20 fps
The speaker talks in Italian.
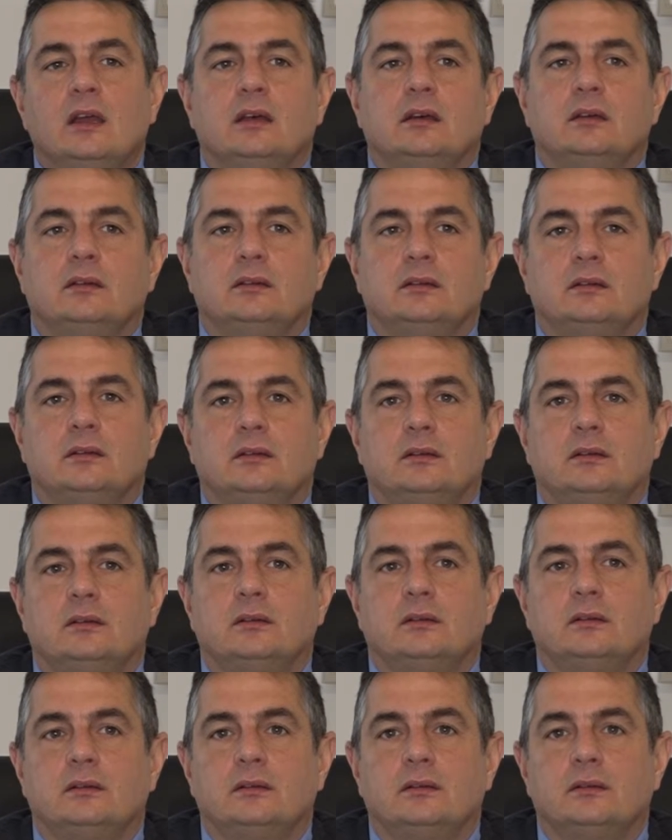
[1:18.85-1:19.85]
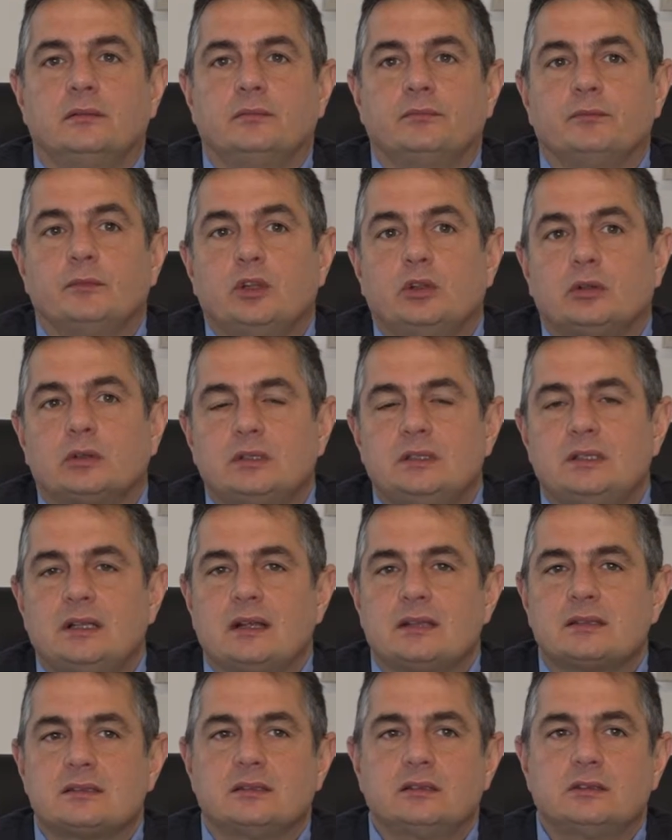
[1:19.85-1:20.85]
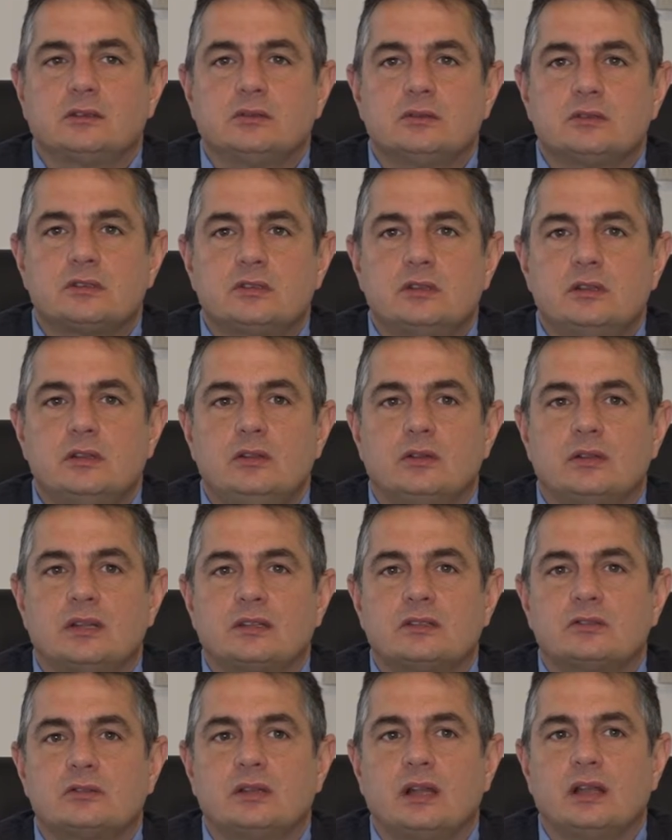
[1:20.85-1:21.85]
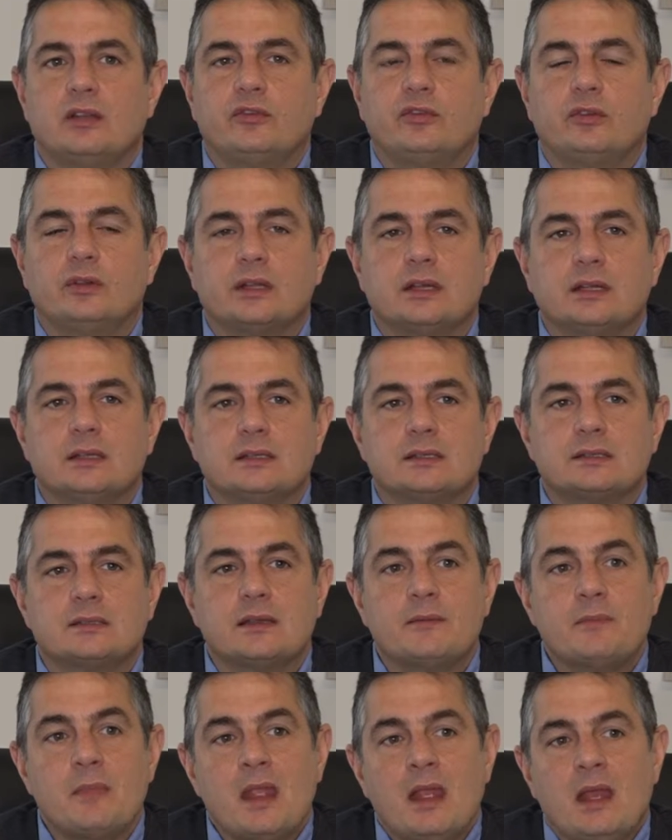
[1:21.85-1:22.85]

eh, l'ordinanza del Consiglio nazionale forense.